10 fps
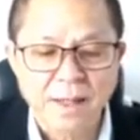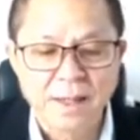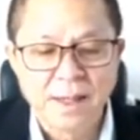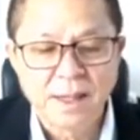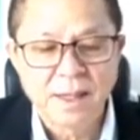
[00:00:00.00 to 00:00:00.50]

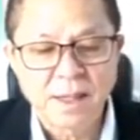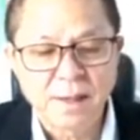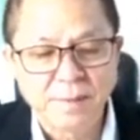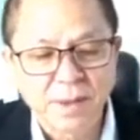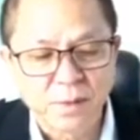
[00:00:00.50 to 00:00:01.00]
เงินเฟ้อใน
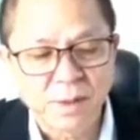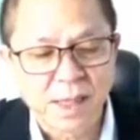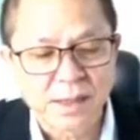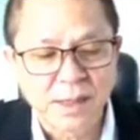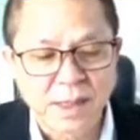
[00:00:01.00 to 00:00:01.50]
ประเทศไทย
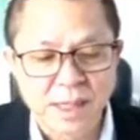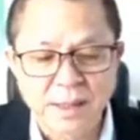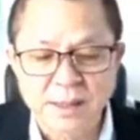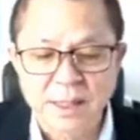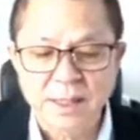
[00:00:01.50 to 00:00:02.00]
ปีนี้
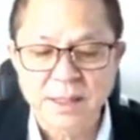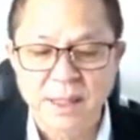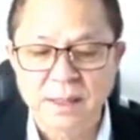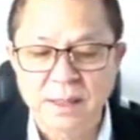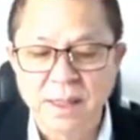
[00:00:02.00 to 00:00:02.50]
มัน
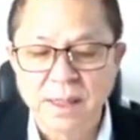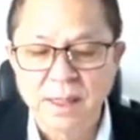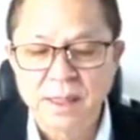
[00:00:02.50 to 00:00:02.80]
น่าจะ